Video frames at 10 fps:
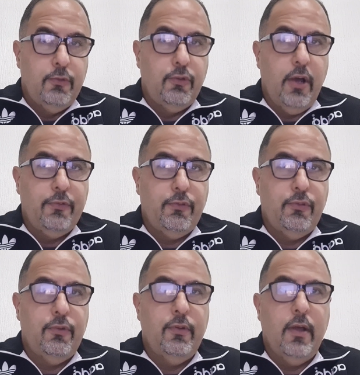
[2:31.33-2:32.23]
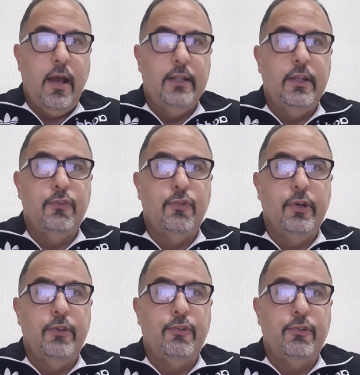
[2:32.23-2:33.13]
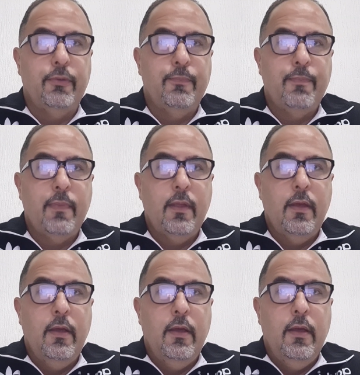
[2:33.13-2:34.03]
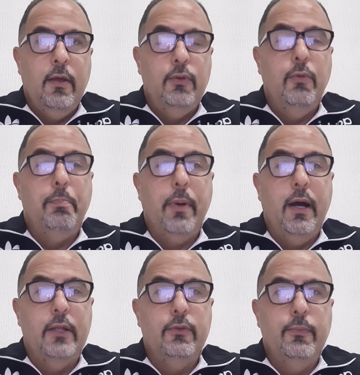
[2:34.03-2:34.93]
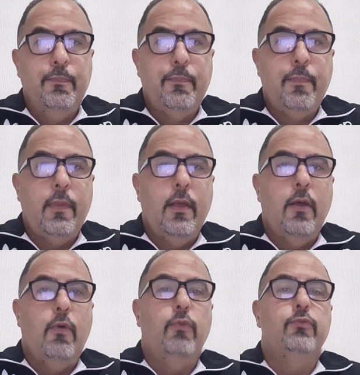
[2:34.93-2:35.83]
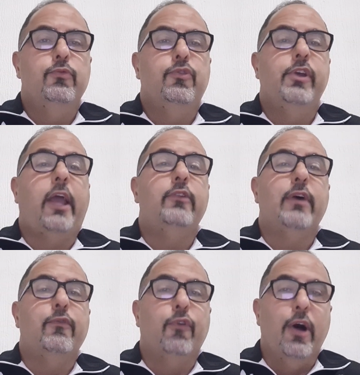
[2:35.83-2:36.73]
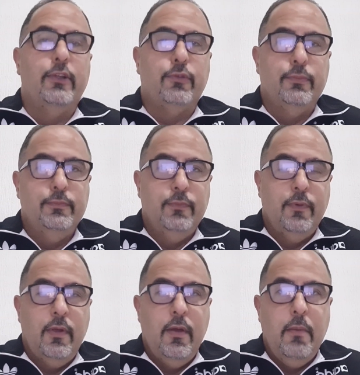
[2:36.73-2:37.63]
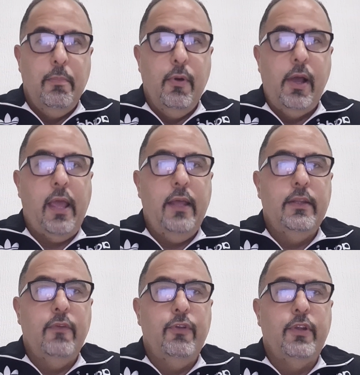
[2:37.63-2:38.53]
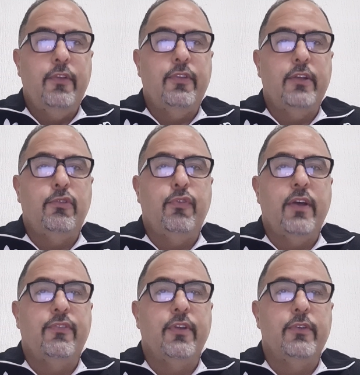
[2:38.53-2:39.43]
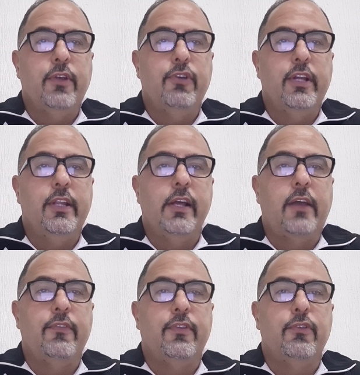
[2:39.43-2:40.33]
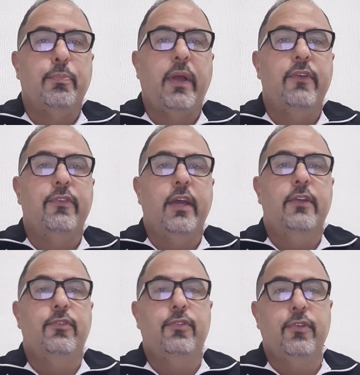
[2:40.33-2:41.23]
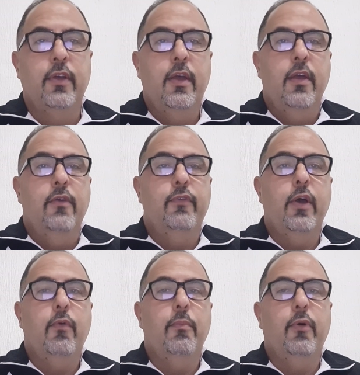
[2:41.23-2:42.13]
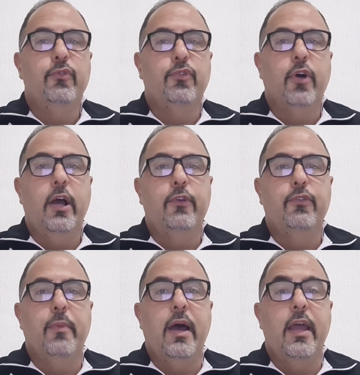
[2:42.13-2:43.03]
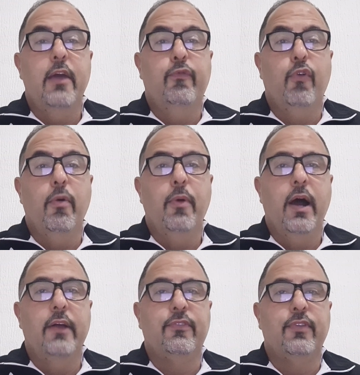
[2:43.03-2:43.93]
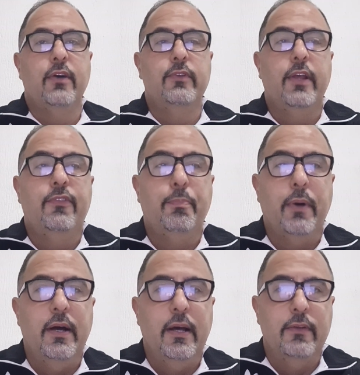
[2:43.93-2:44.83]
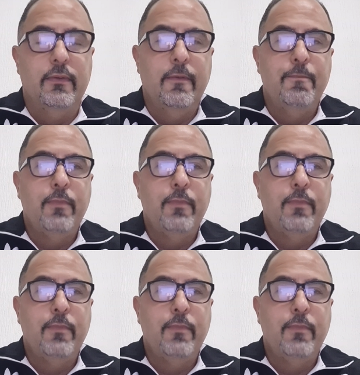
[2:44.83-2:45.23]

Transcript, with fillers: sócios, adesões no plano com direito a voto. Porém, devido à insatisfação das lideranças presentes, vê com bons olhos uma reformulação desse plano.